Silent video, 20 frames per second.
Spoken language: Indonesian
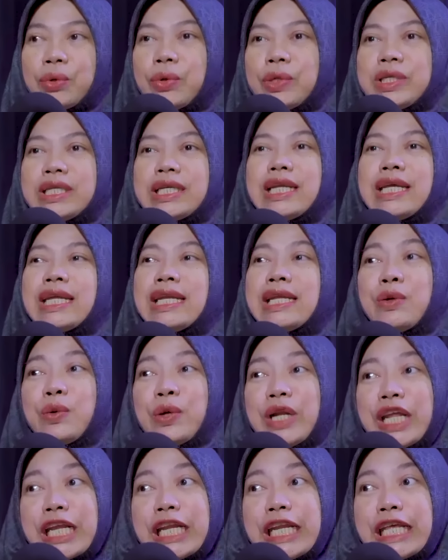iya. Jadi ini
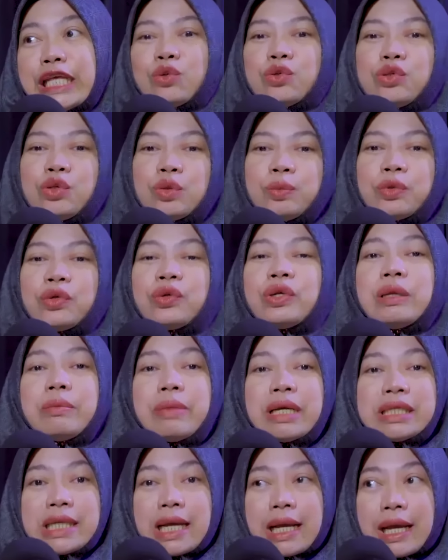unik nih 70
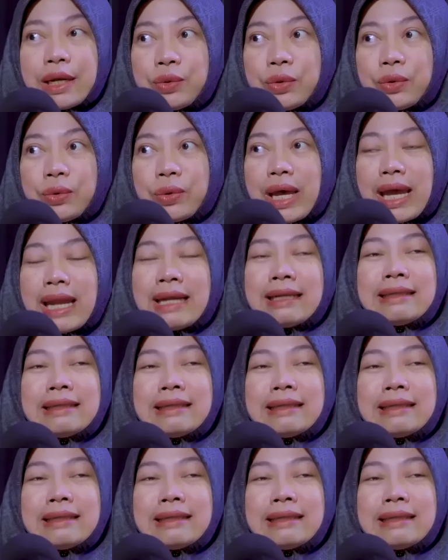dibacakan duluan.